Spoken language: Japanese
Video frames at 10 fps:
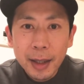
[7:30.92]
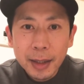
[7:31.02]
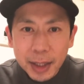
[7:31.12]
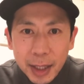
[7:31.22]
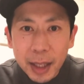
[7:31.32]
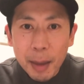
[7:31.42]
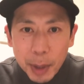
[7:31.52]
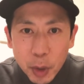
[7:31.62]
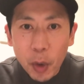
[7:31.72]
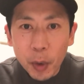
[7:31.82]
しっかり寝ま
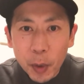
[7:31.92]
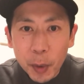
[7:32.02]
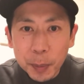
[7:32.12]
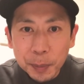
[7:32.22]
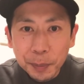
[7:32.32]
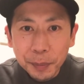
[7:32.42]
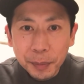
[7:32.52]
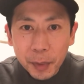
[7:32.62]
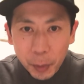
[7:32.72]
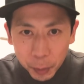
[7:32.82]
しょ
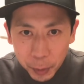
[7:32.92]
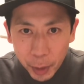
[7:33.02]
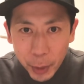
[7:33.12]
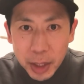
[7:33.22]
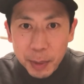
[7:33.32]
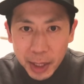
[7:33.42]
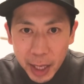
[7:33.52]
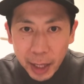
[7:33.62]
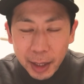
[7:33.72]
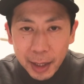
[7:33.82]
うということでおやすみな
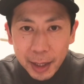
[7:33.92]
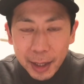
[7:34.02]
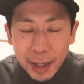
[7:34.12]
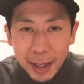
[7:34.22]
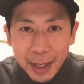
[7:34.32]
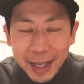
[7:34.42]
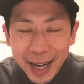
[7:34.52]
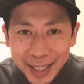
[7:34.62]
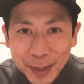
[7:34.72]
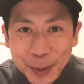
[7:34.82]
さいあ
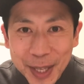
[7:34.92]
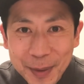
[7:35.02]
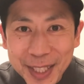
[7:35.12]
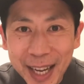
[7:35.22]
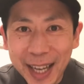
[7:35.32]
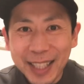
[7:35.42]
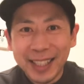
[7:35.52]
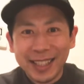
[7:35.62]
りがとうございました